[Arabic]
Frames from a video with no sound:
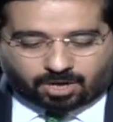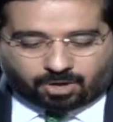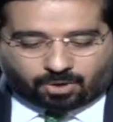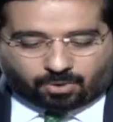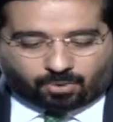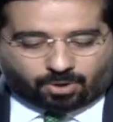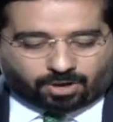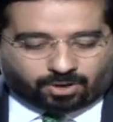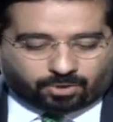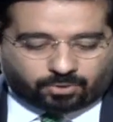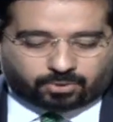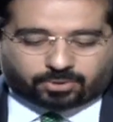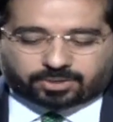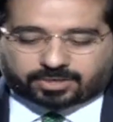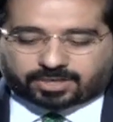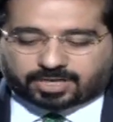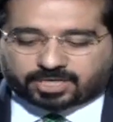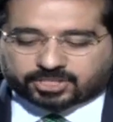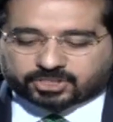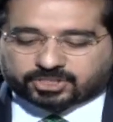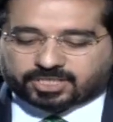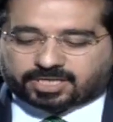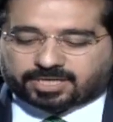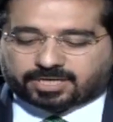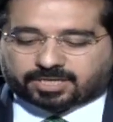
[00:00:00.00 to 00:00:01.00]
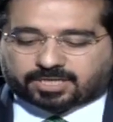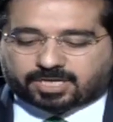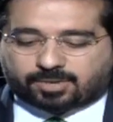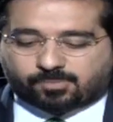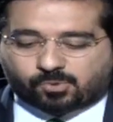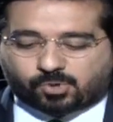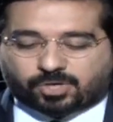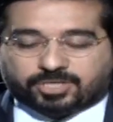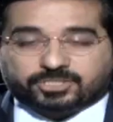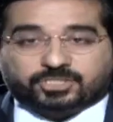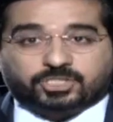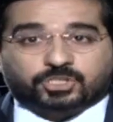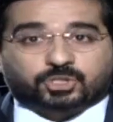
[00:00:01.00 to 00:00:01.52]
وأخرى شارك
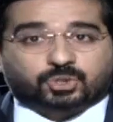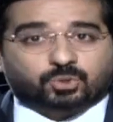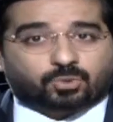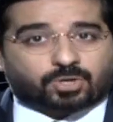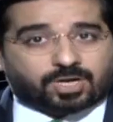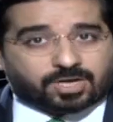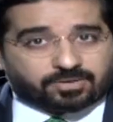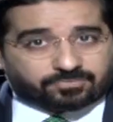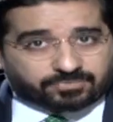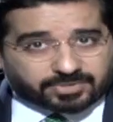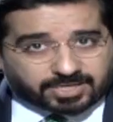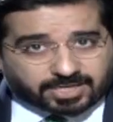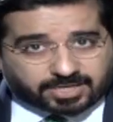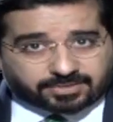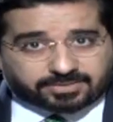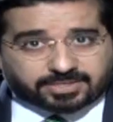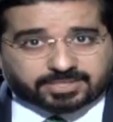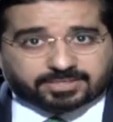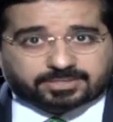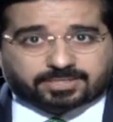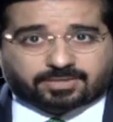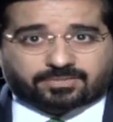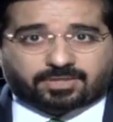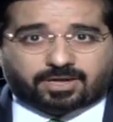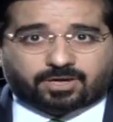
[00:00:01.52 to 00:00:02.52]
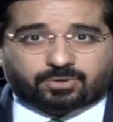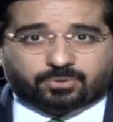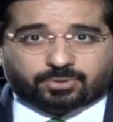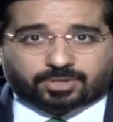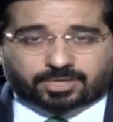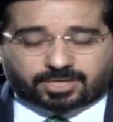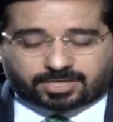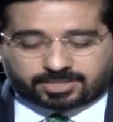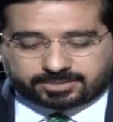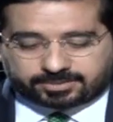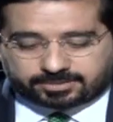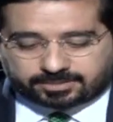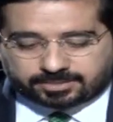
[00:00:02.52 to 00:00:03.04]
مؤسسوها في هذه
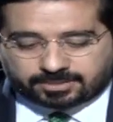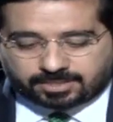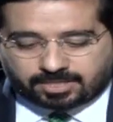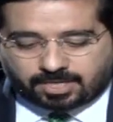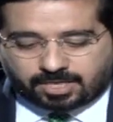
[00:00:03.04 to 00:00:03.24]
التظاهرات